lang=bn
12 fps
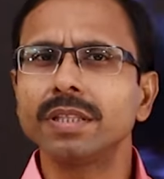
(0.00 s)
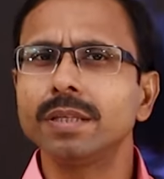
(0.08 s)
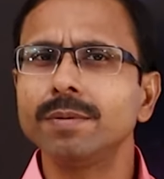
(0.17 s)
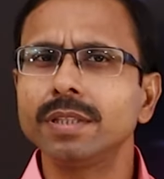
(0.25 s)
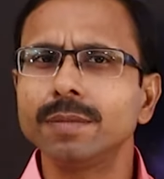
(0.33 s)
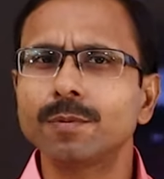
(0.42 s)

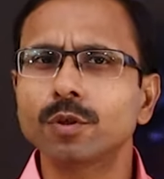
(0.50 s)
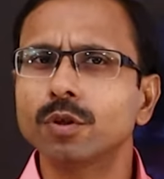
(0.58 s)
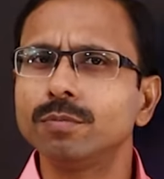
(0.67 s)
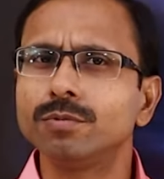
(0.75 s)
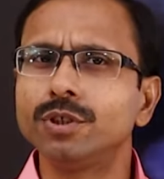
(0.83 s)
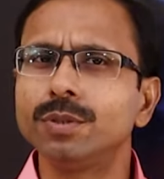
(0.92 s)
পৃথিবীতে প্রথম
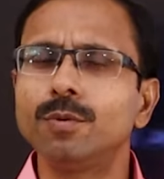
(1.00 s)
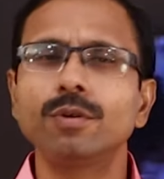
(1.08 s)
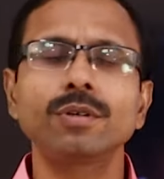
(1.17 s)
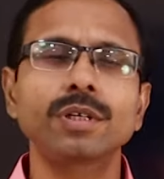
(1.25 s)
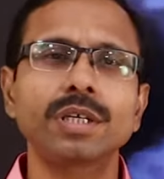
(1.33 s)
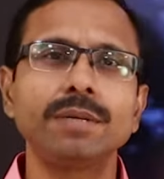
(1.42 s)
জীবন
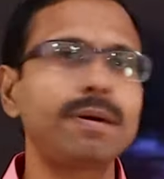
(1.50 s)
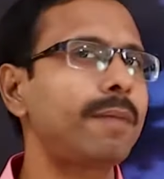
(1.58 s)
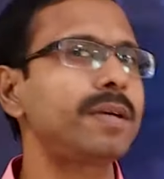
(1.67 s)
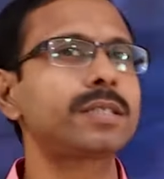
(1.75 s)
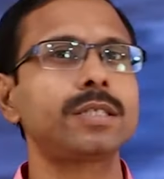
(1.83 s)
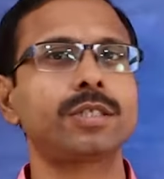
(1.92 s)

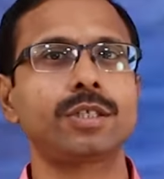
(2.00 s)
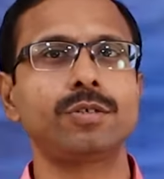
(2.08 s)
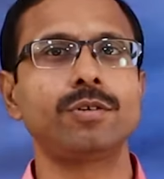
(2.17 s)
কিভাবে সৃষ্টি